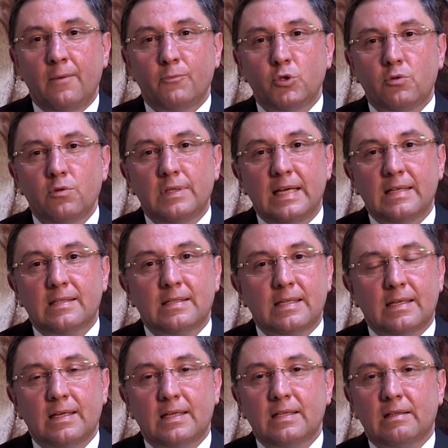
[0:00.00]
Bütün
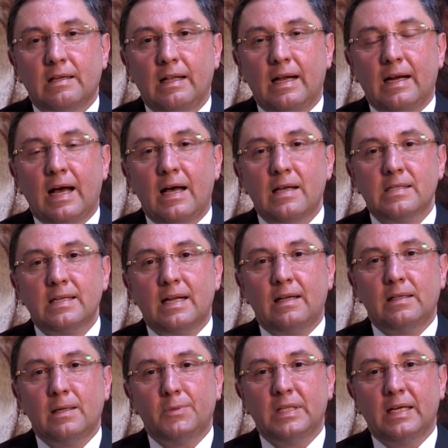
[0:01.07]
testisteki kitleler kanser
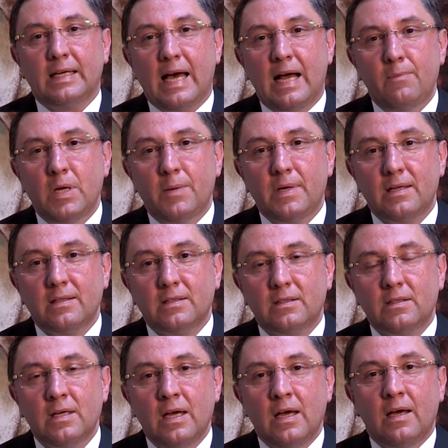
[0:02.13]
anlamına gelmemelidir
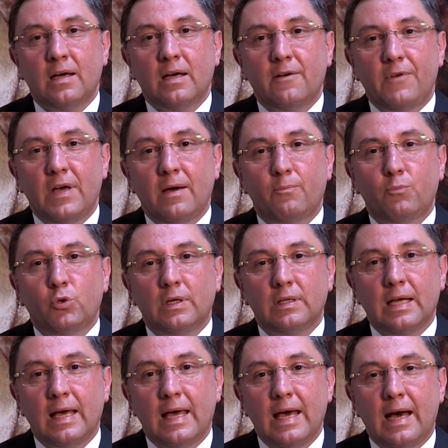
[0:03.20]
e, ve
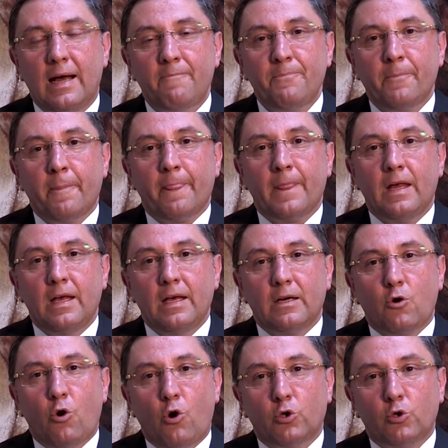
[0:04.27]
burada eğer e,
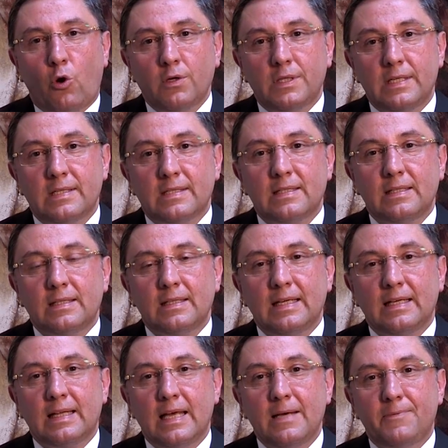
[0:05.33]
kordon kistleri
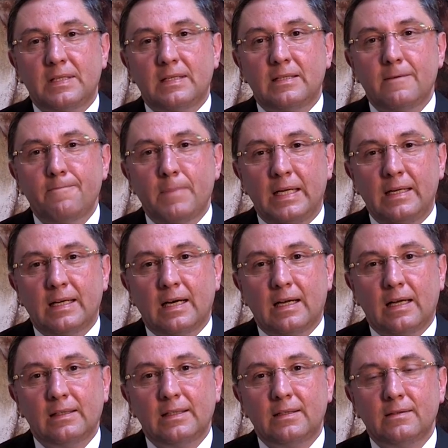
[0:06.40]
ya da epididim meni
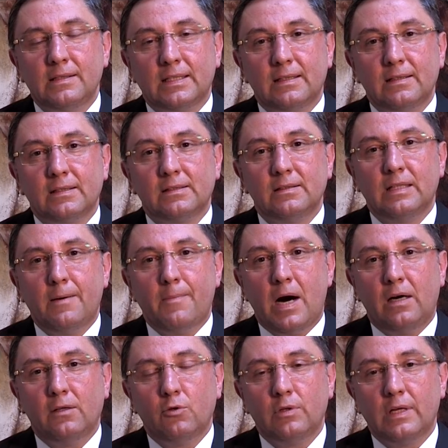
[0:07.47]
kanallarının tıkanıklığına
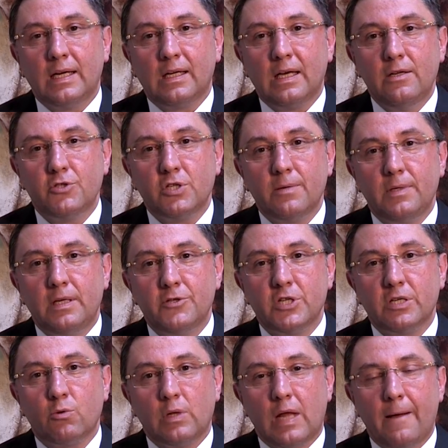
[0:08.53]
bağlı olarak
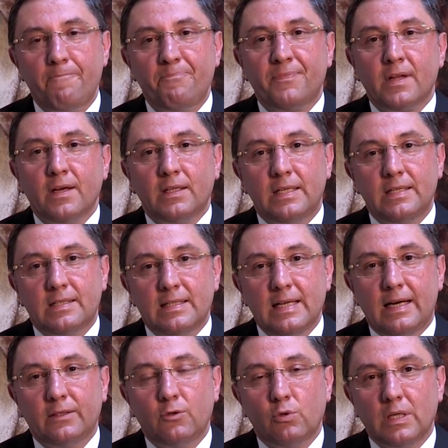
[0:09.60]
gelişebilecek olan
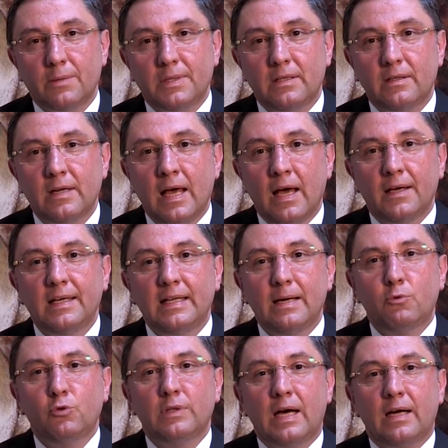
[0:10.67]
kistler de olabilir.
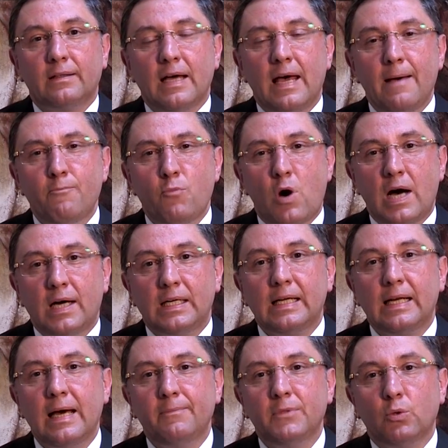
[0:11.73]
Yine bunlar da hem
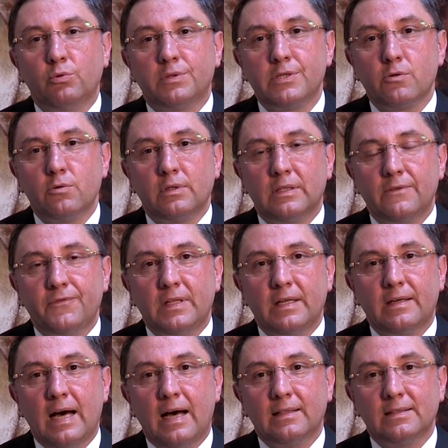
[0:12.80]
muayeneyle hem de
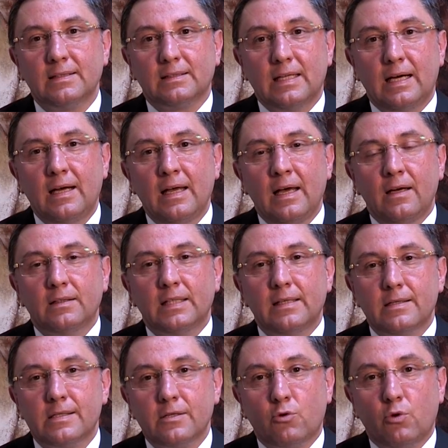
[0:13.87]
ultrasonografiyle rahatlıkla
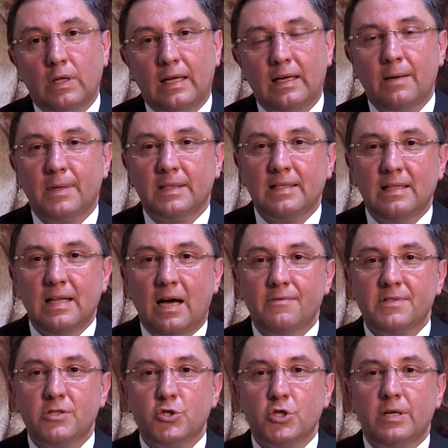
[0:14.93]
tanısı konan ama
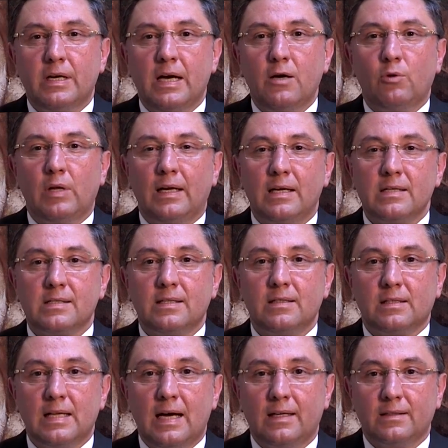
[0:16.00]
tedavisi cerrahi olan
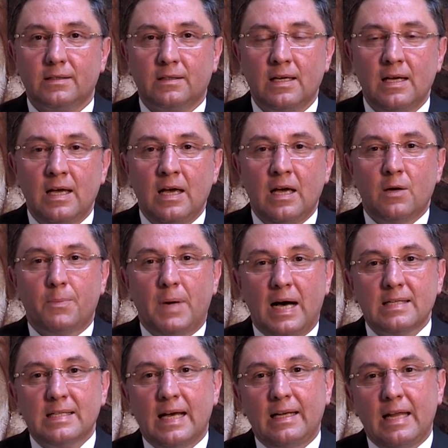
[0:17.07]
hastalıklardır.
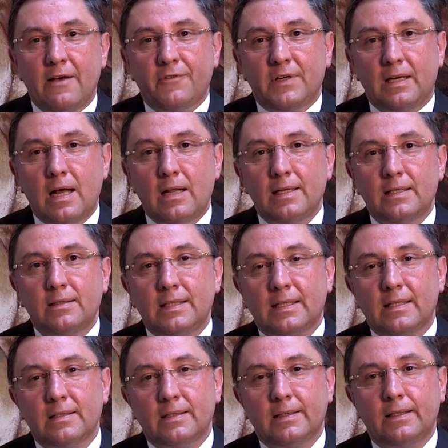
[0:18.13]
Bazen lenf
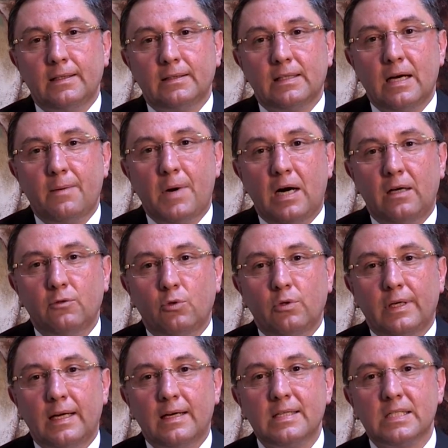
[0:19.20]
kanallarındaki tıkanıklığa bağlı
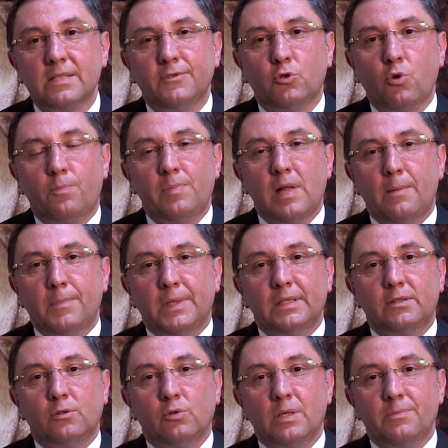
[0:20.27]
olarak sıvı
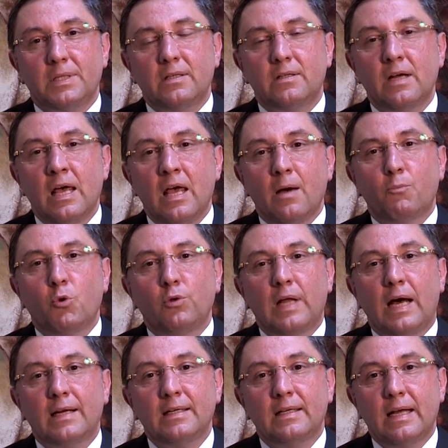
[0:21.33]
toplanmaları olabilir.
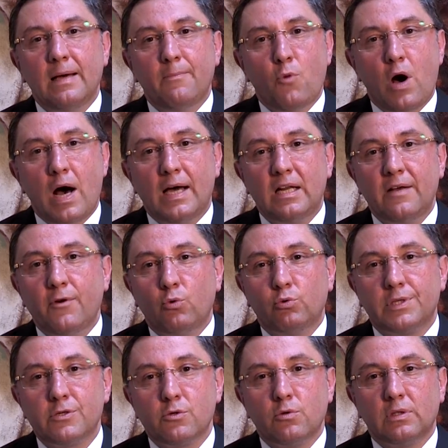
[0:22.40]
Bunlar yine muayene ve
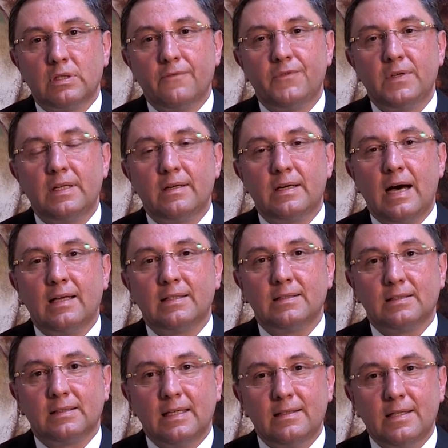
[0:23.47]
ultrasonografi ile
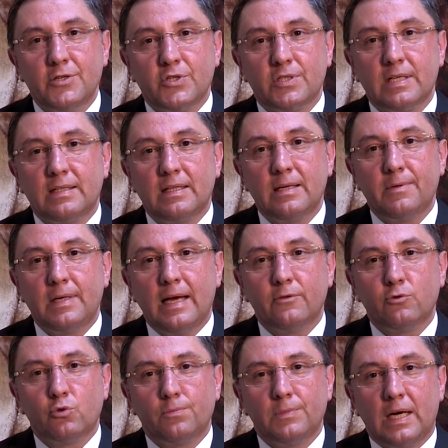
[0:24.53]
rahatlıkla teşhis
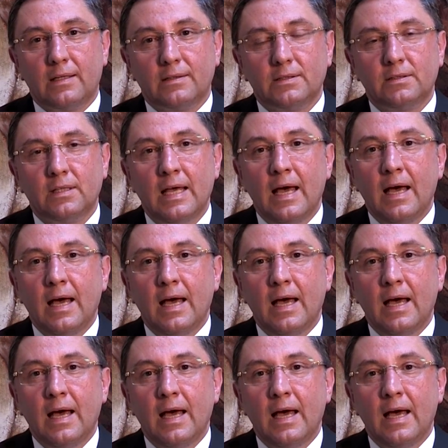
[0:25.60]
edilebilen durumlardır.